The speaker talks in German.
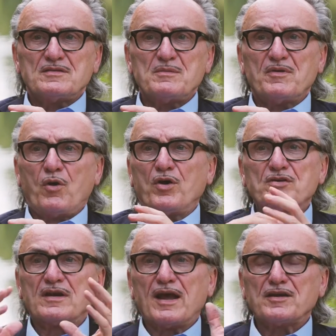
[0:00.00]
die
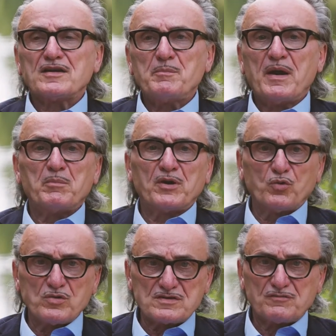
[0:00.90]
heute gar nicht mehr
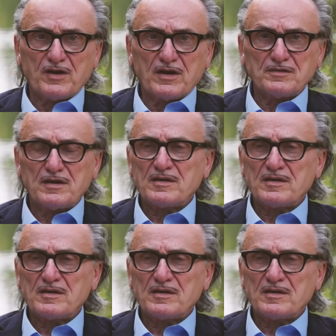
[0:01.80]
benutzt werden.